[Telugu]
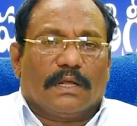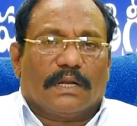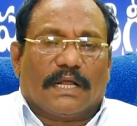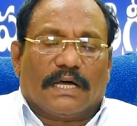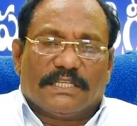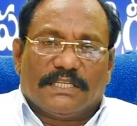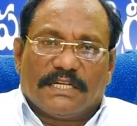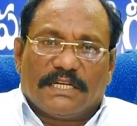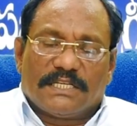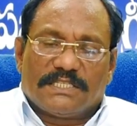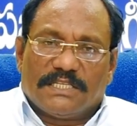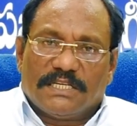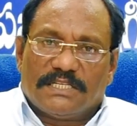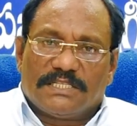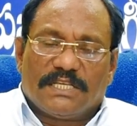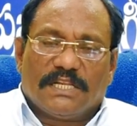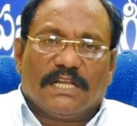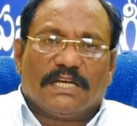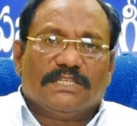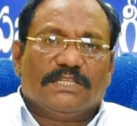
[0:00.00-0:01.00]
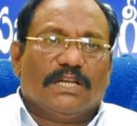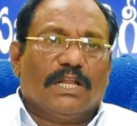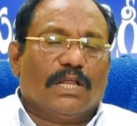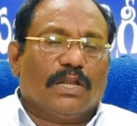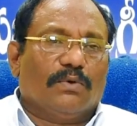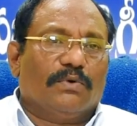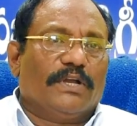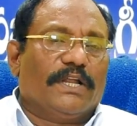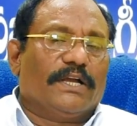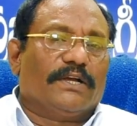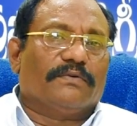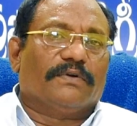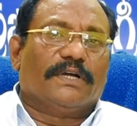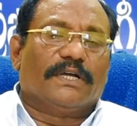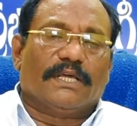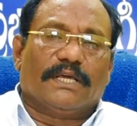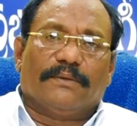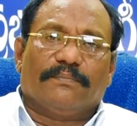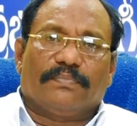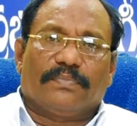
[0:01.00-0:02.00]
రాజన్న సిరిసిల్ల జిల్లాలో
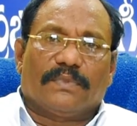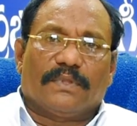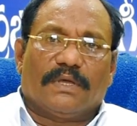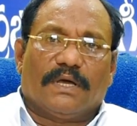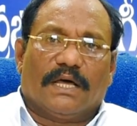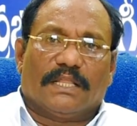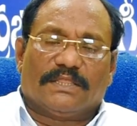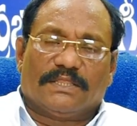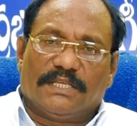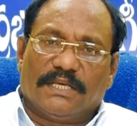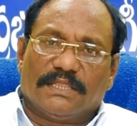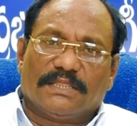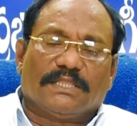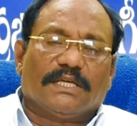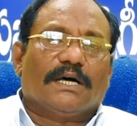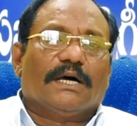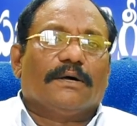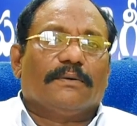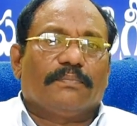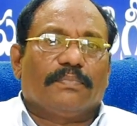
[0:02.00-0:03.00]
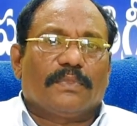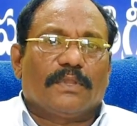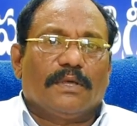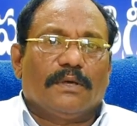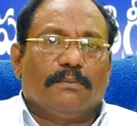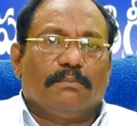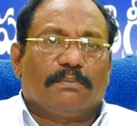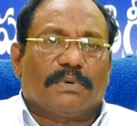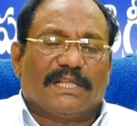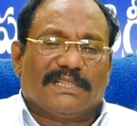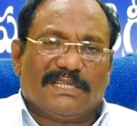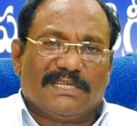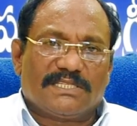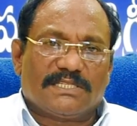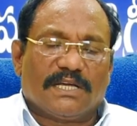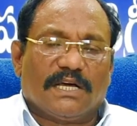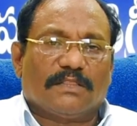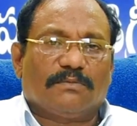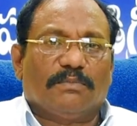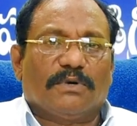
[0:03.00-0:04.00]
ఉండేటువంటి అత్యంత
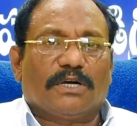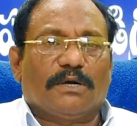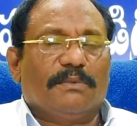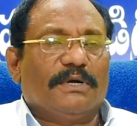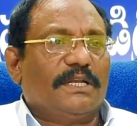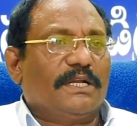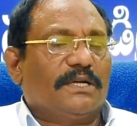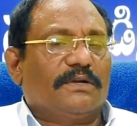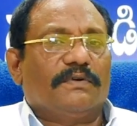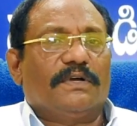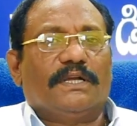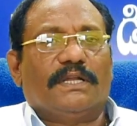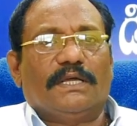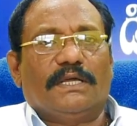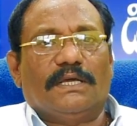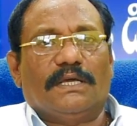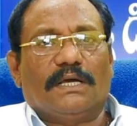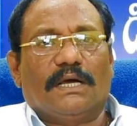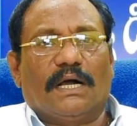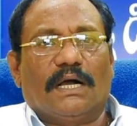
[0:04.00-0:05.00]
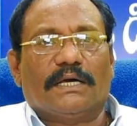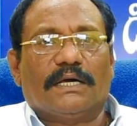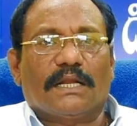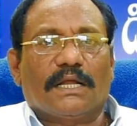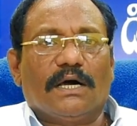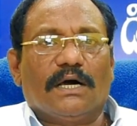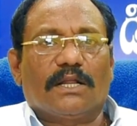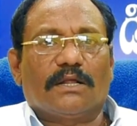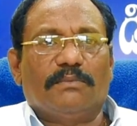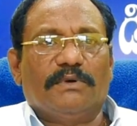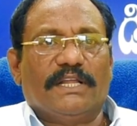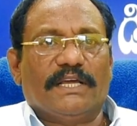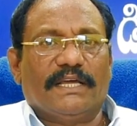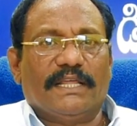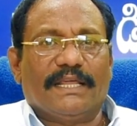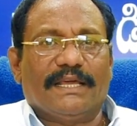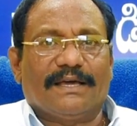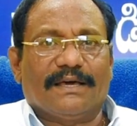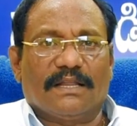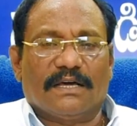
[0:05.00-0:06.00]
ప్రతిష్టాత్మకమైనటువంటి అగ్రహారం
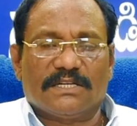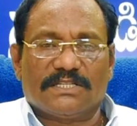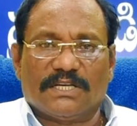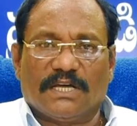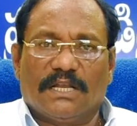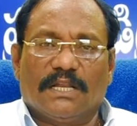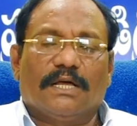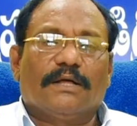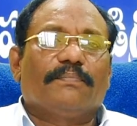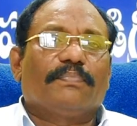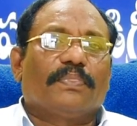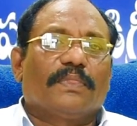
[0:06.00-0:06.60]
డిగ్రీ కళాశాల